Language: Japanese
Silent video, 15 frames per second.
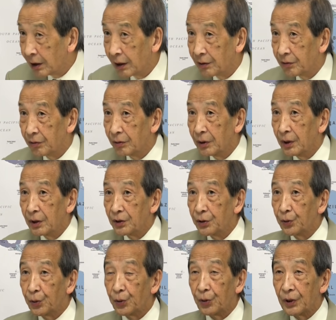あの
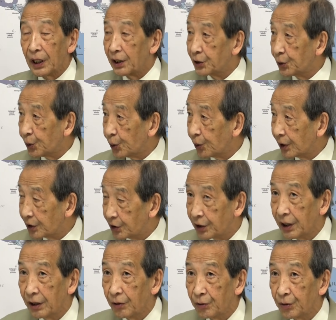双方が双方が
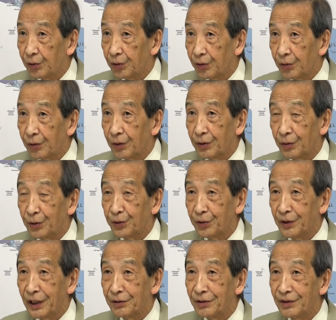違う
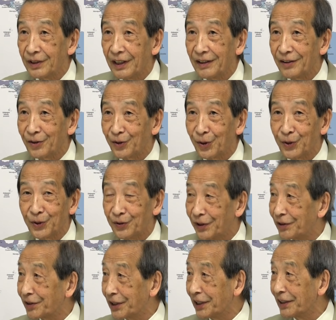各々異なる異
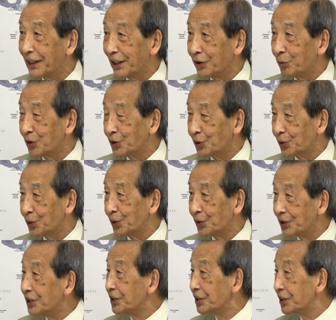なる見解を持つこと
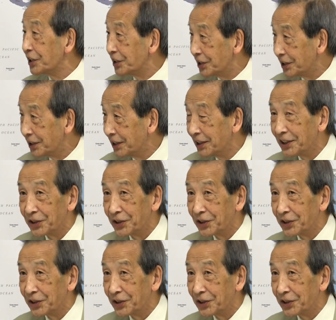を認識し